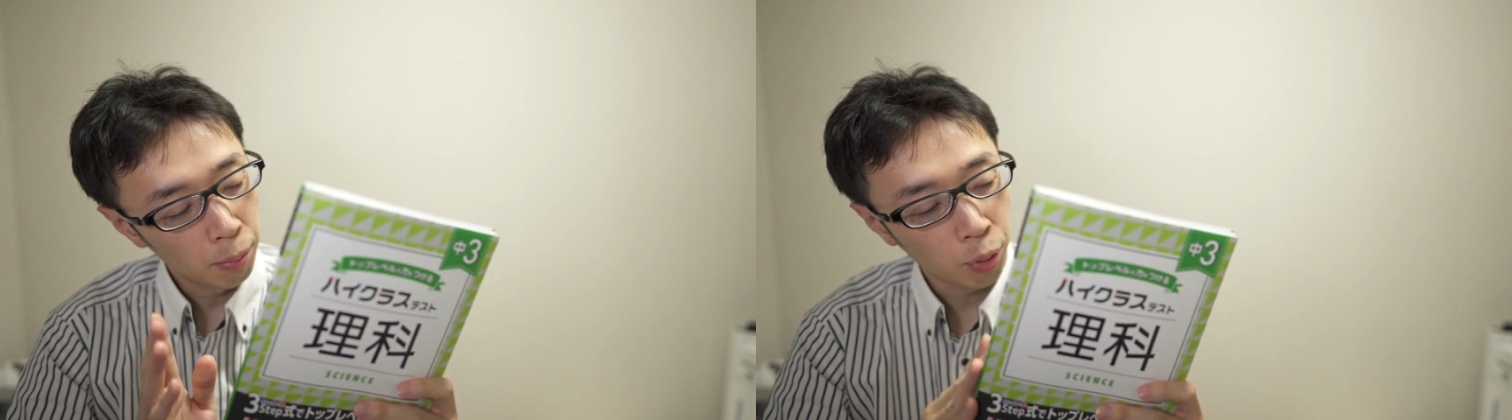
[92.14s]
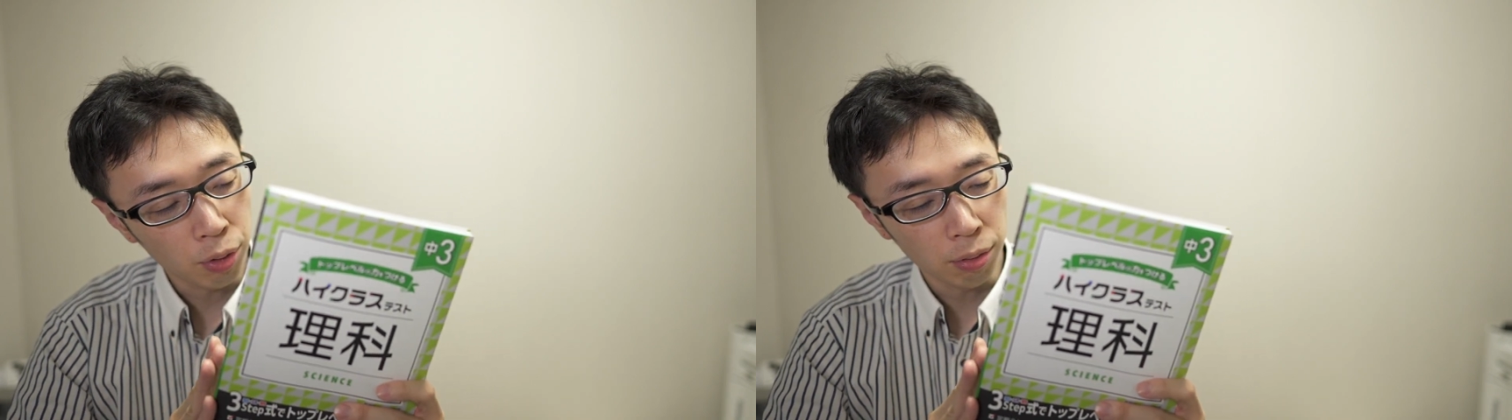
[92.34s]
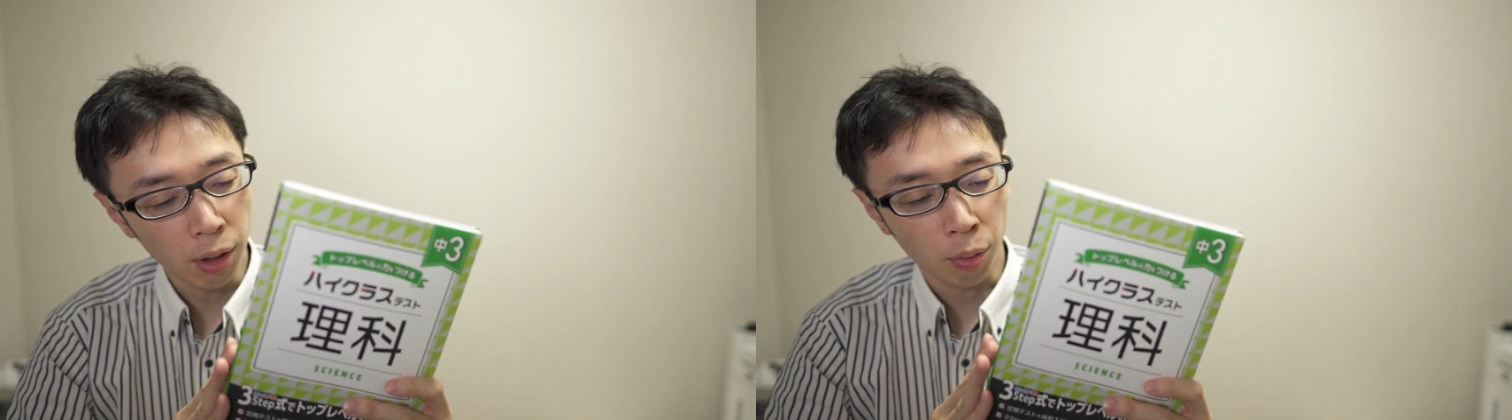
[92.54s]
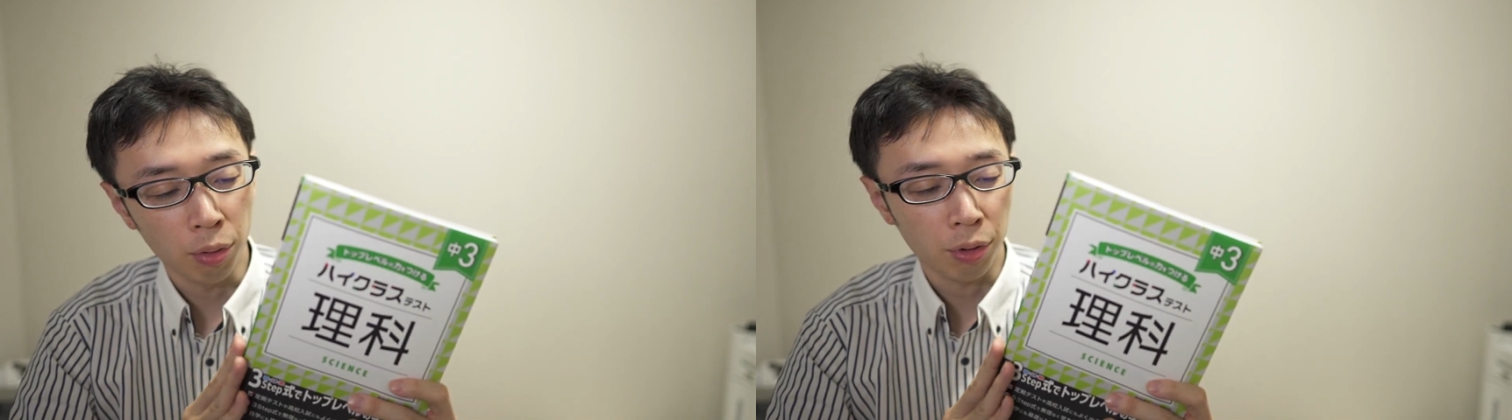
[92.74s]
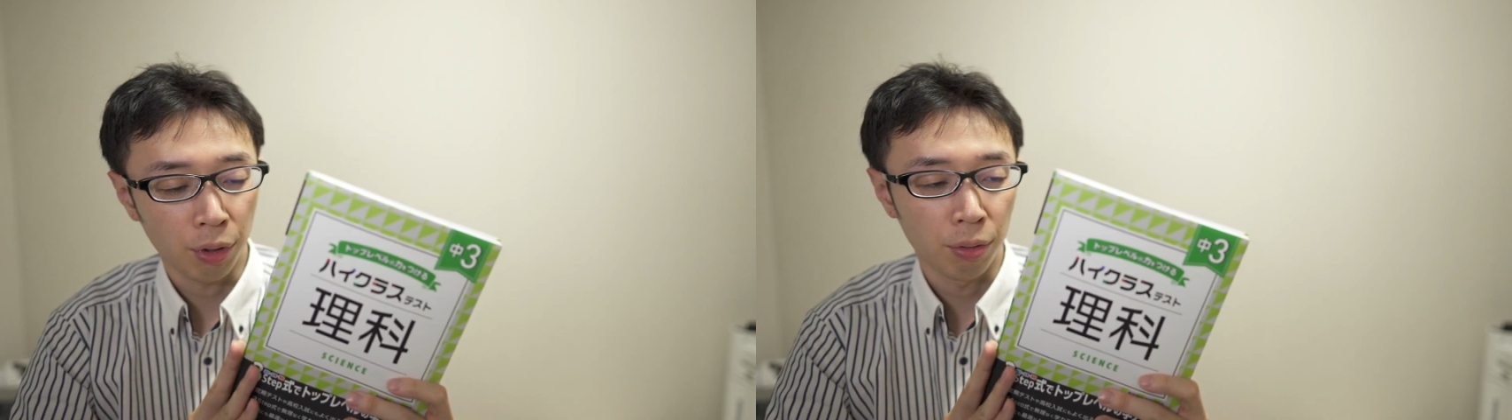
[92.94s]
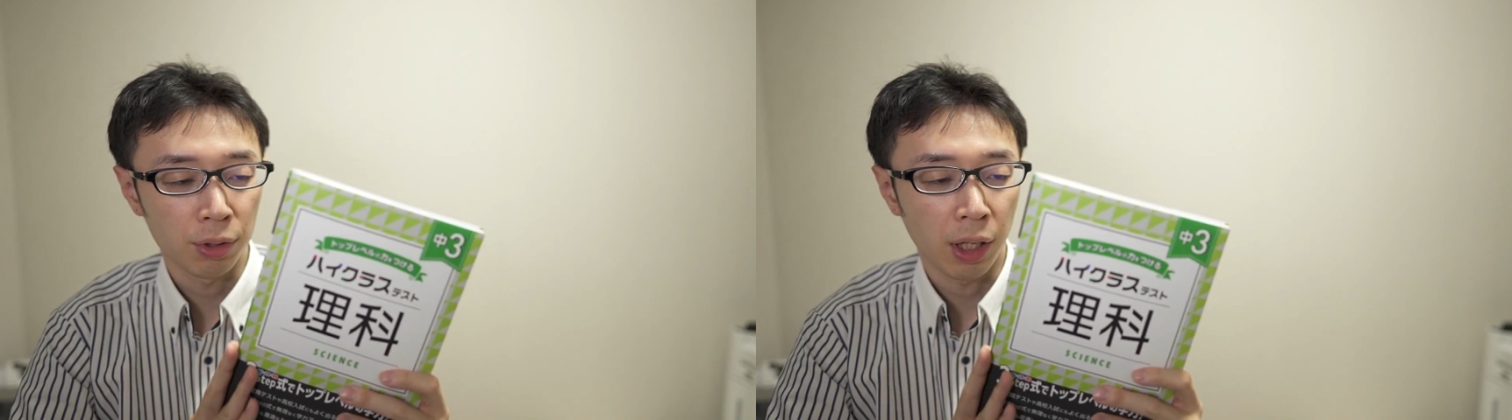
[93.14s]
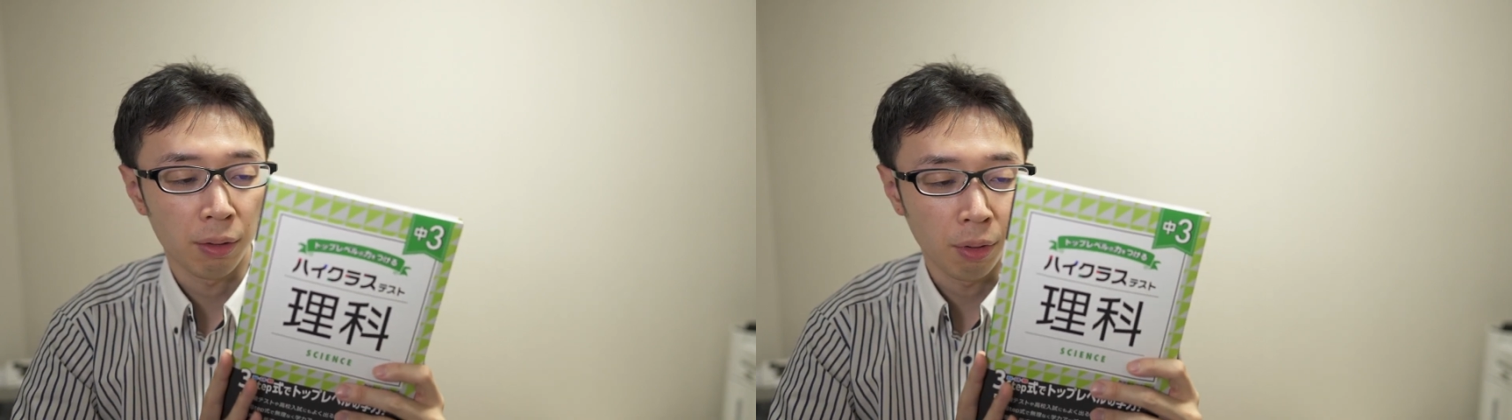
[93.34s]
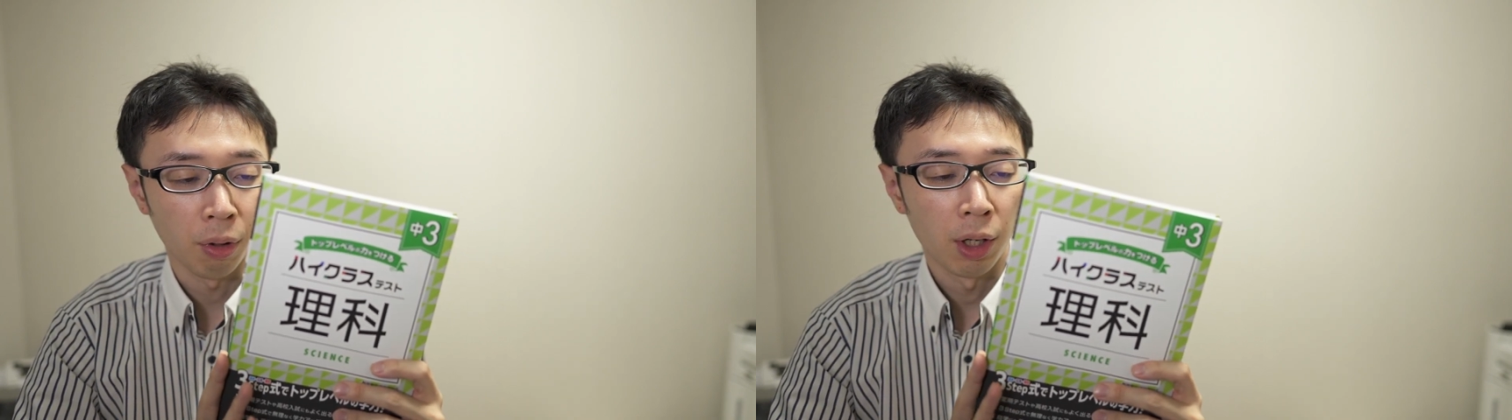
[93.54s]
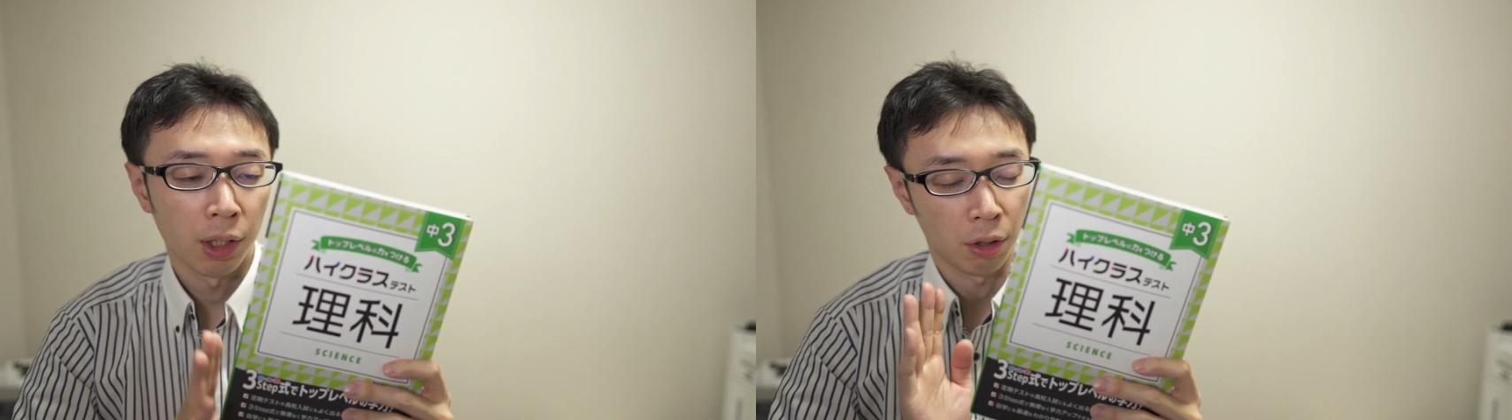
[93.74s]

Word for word: 僕はこの教材を、